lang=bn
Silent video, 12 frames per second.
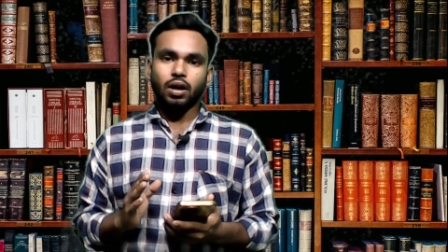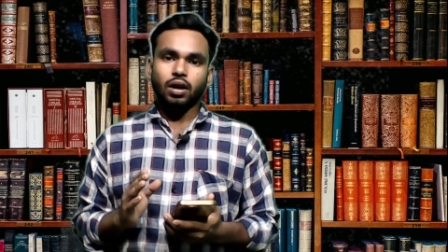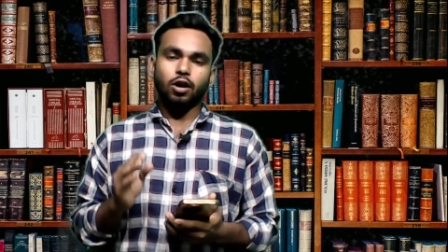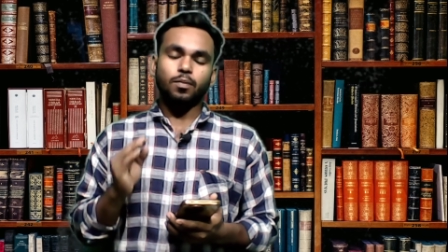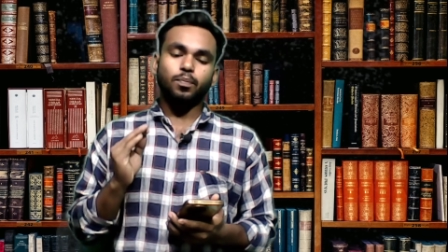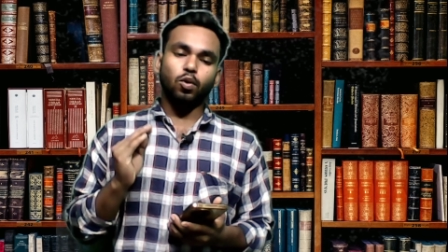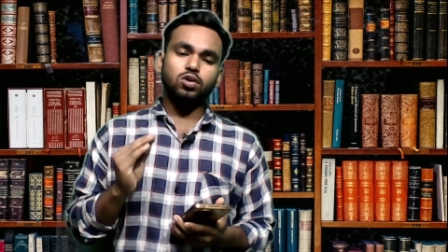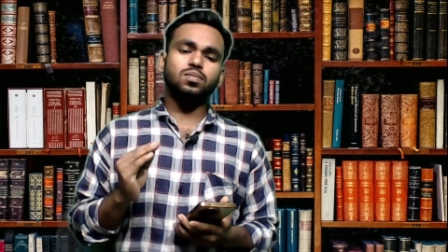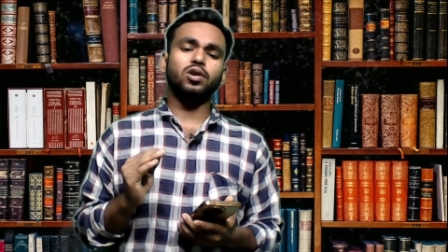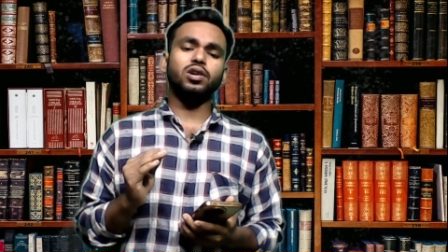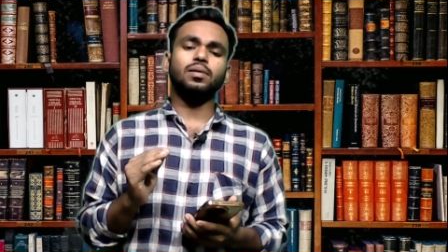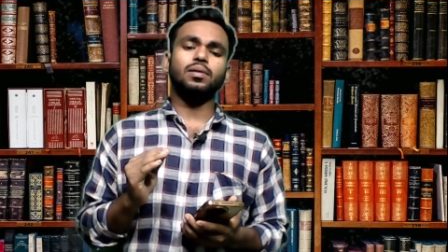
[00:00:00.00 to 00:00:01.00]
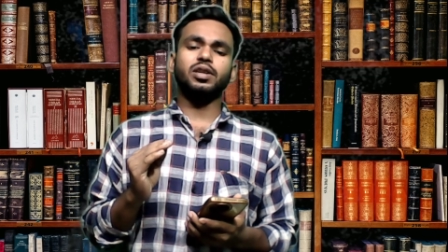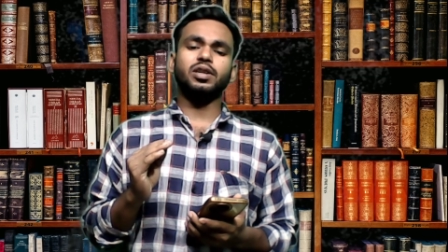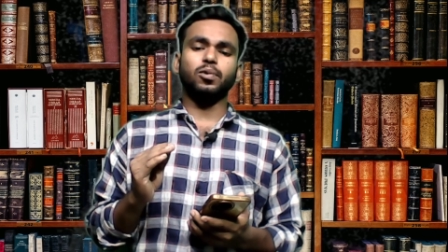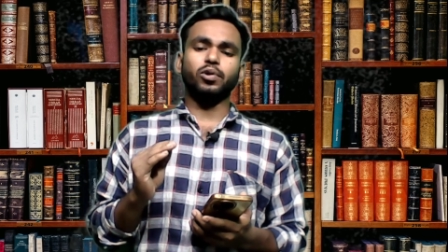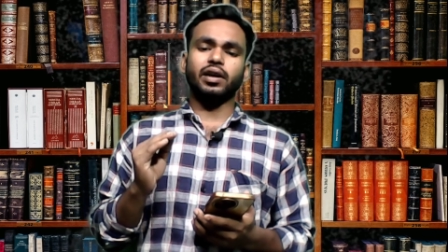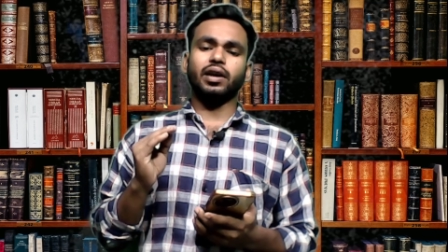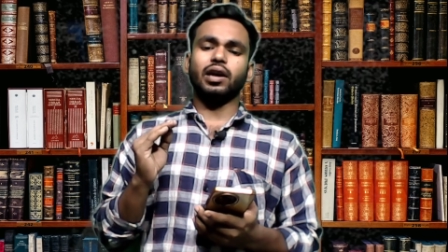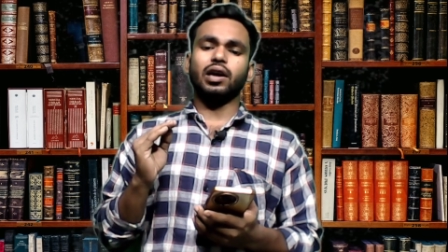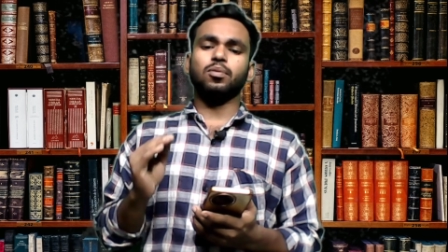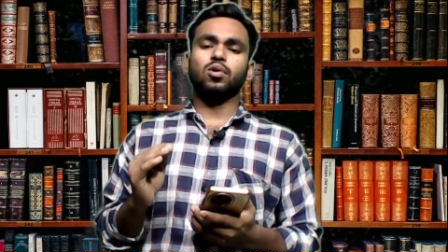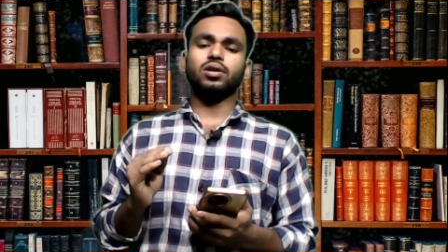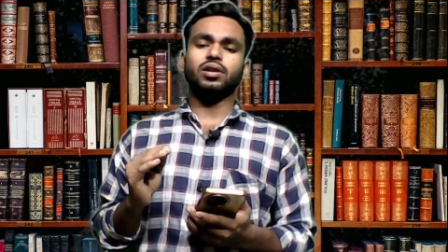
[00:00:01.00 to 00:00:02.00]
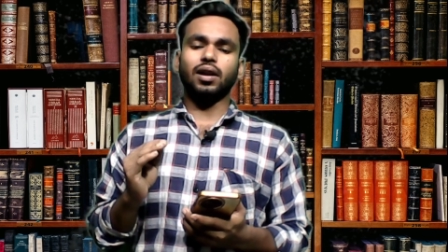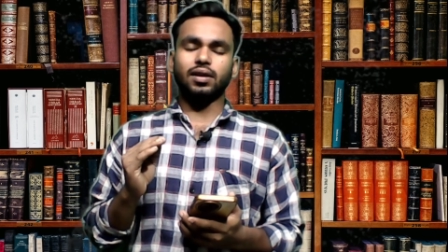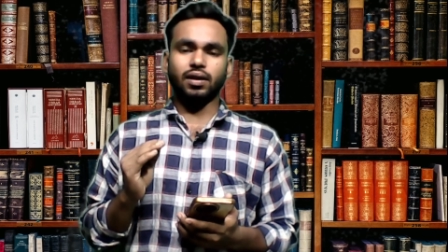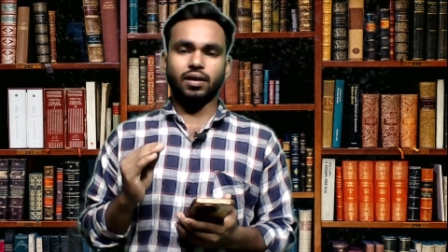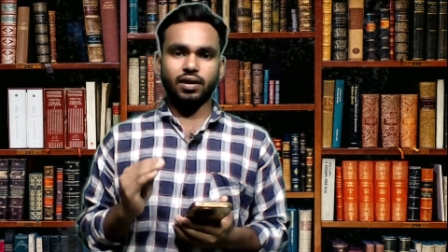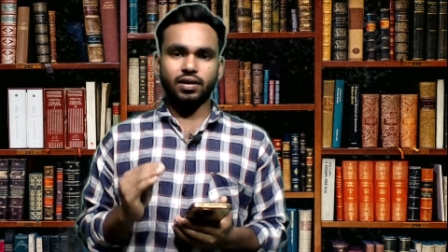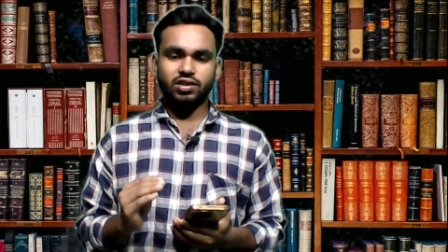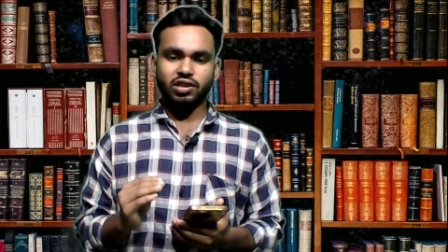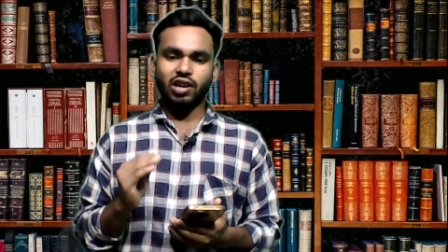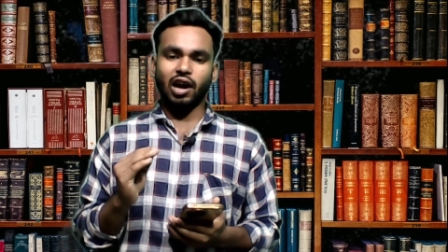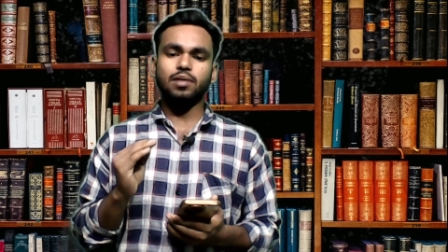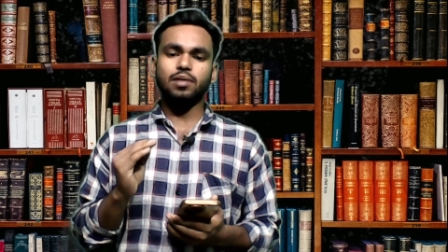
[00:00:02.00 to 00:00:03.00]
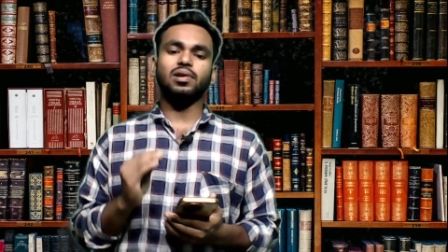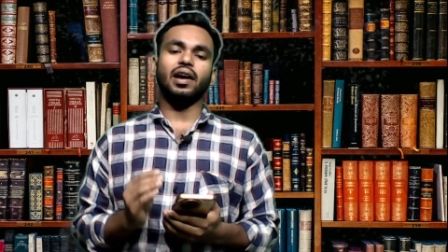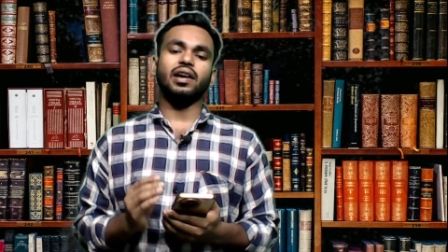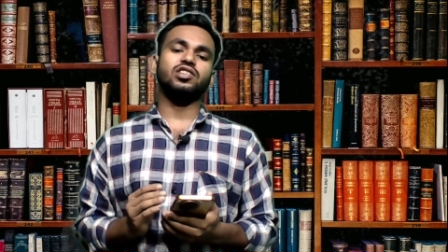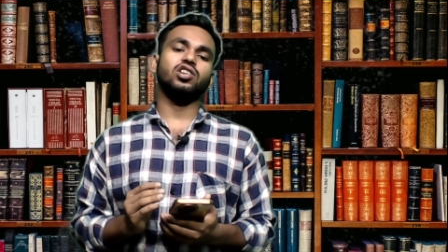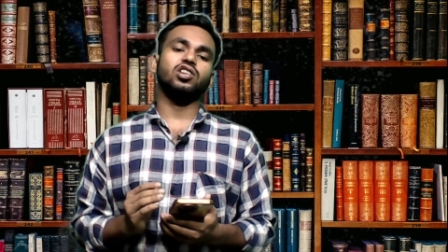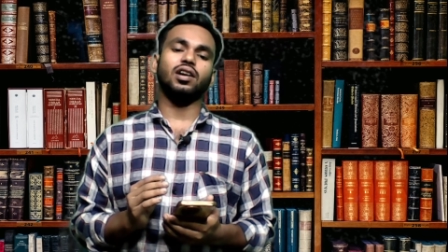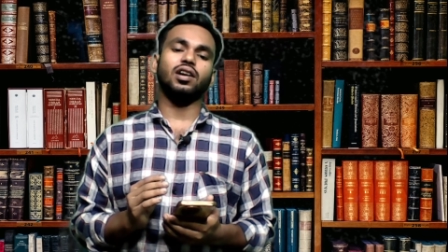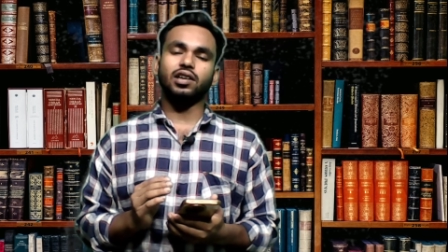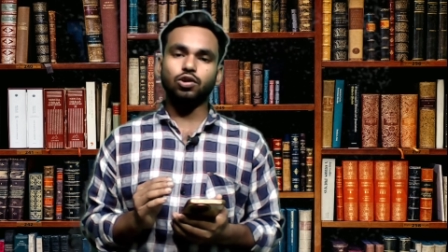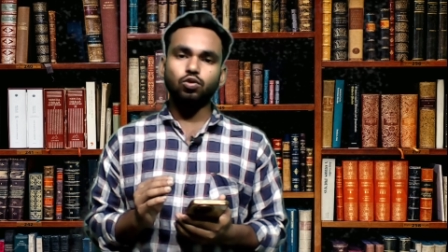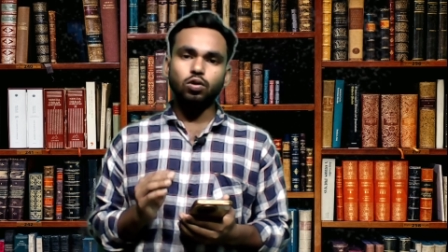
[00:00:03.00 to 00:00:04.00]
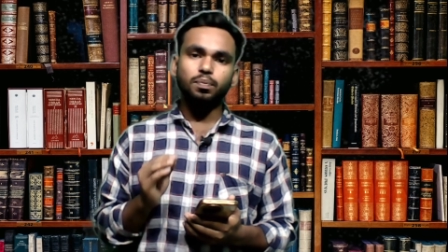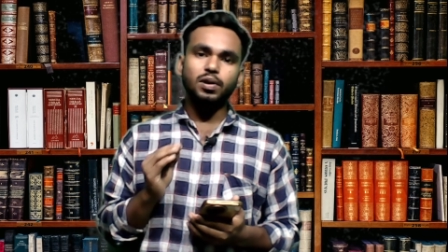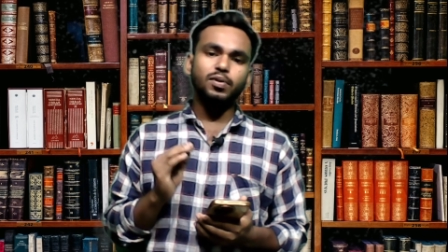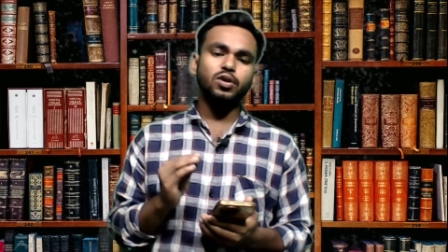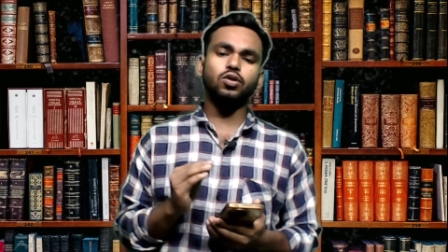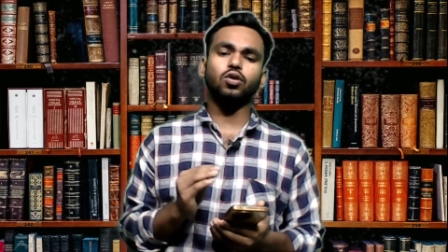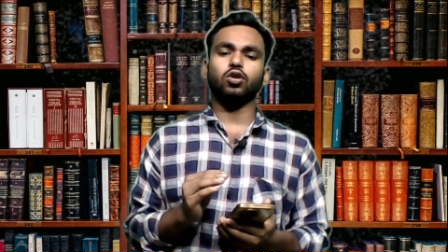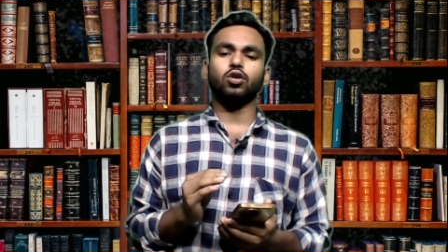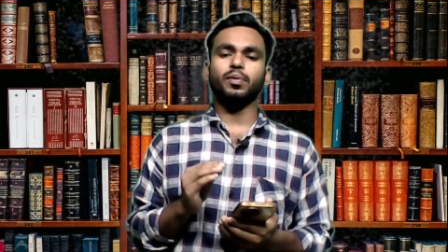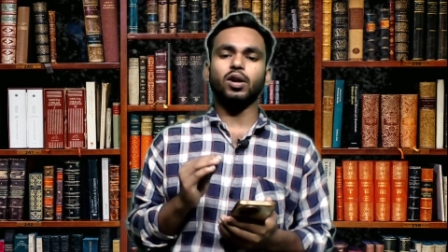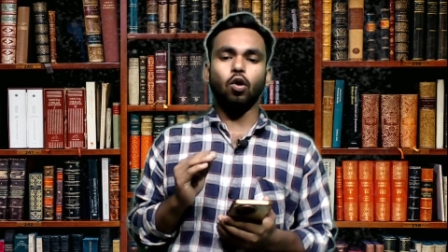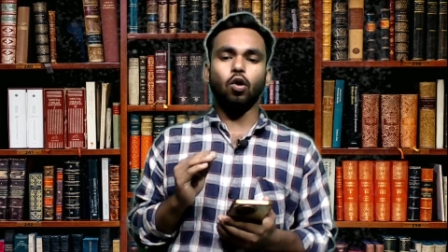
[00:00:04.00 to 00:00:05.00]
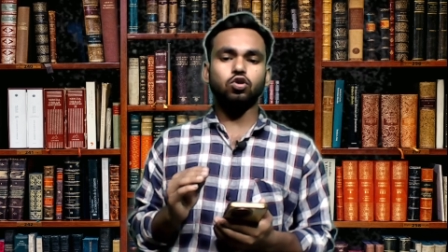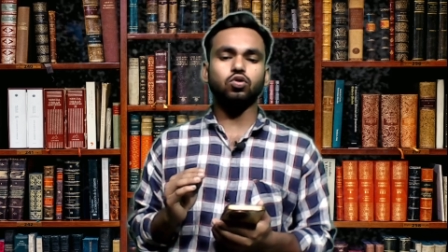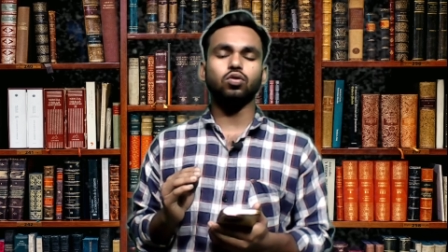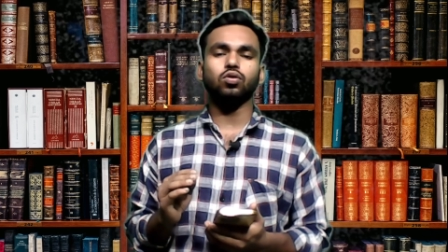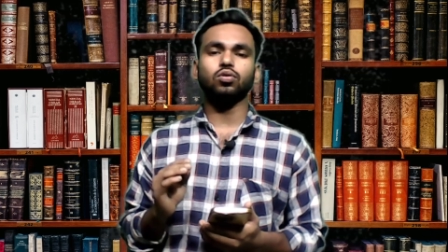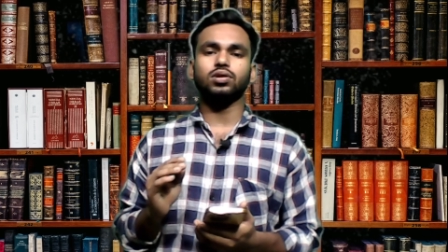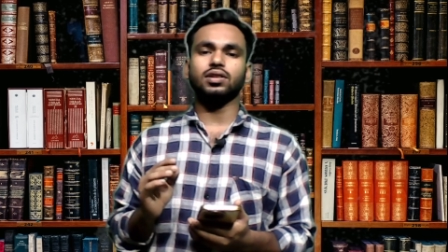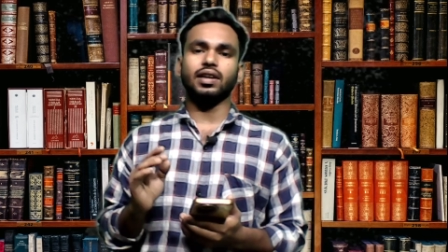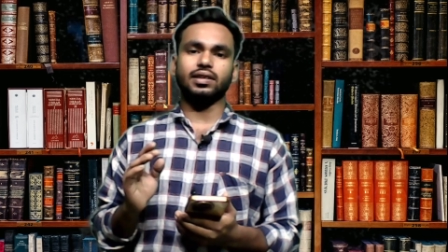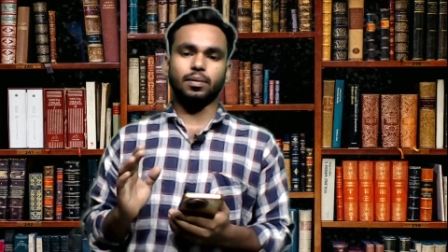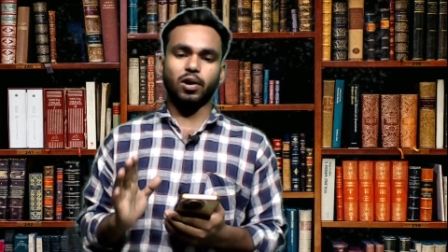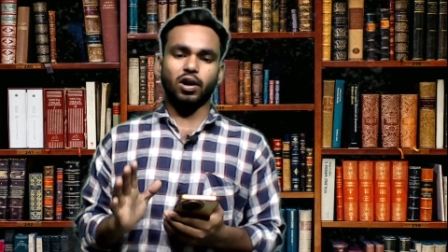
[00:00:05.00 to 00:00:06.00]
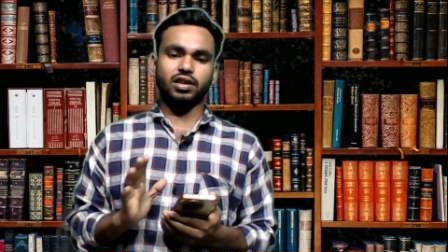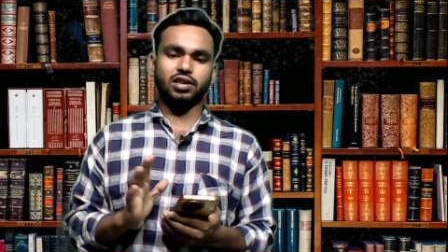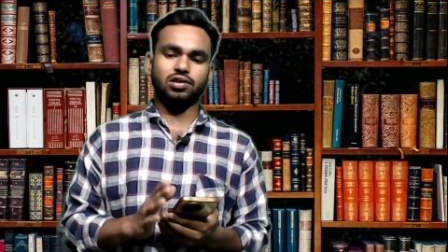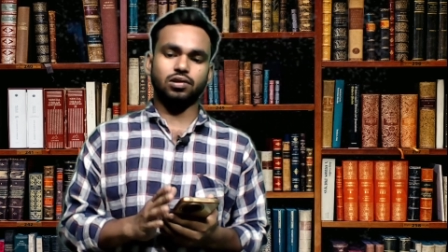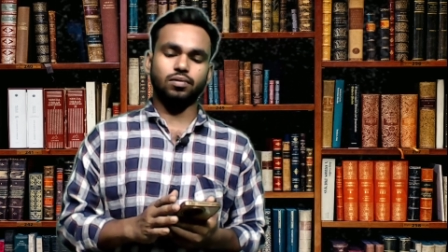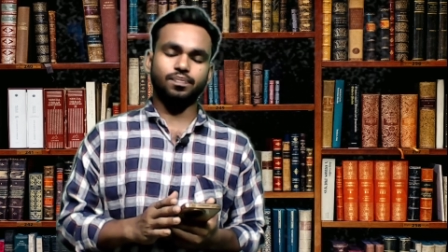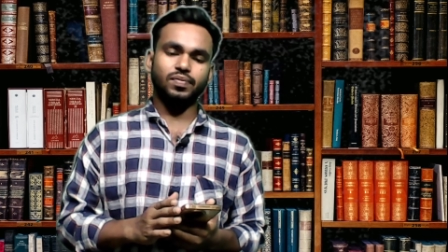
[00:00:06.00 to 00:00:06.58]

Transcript: কারণ পোস্টমর্টম রিপোর্টে এবং টালা থানার যে টাইম লাইন সেখানে কিন্তু বিভিন্ন রকমের অসঙ্গতি দেখতে পাওয়া গেছিল